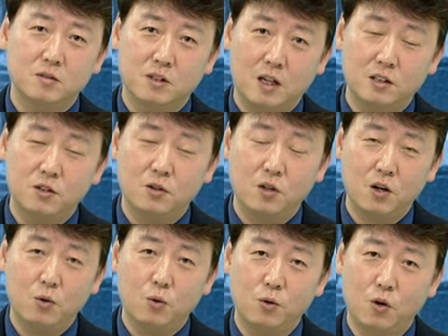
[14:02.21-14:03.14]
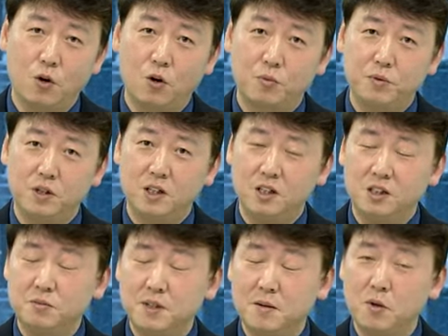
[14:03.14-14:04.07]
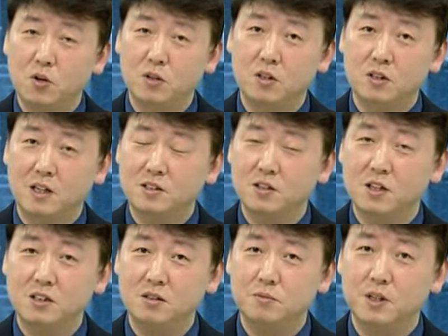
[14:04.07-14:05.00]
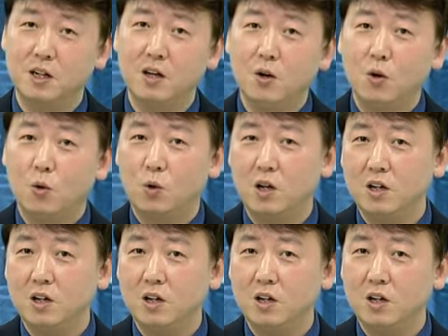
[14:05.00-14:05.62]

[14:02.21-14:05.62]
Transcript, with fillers: 달성을 했고 영업이익이 23억을 달성을 했습니다. 올해